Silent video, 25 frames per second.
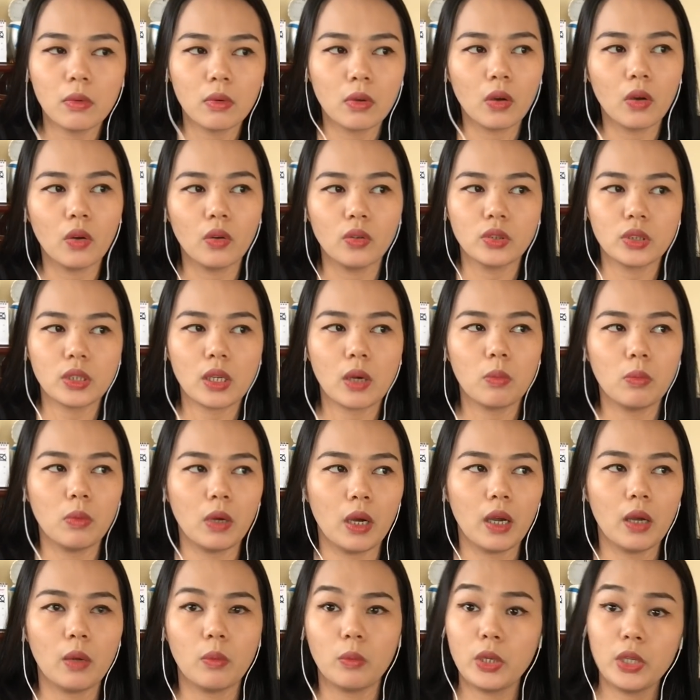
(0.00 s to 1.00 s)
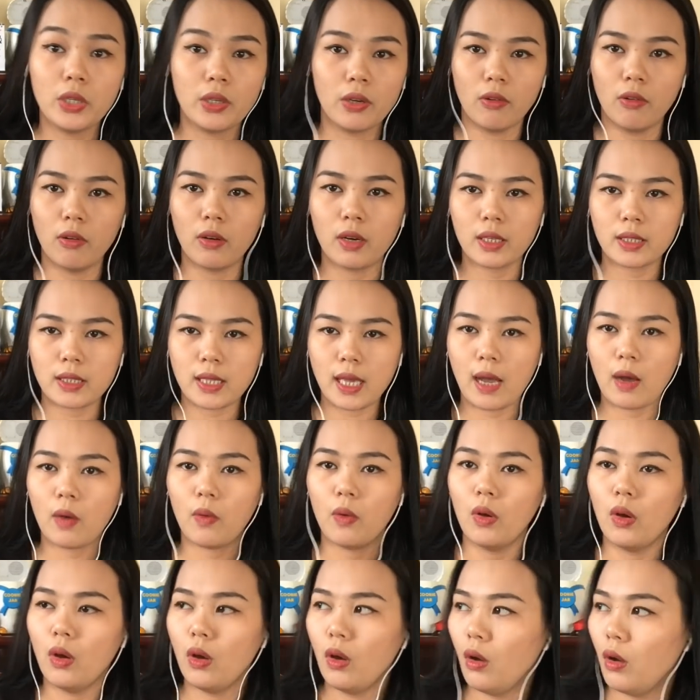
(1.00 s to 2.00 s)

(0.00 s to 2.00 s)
Rồi xong hả, ổng đi ngược cái sau,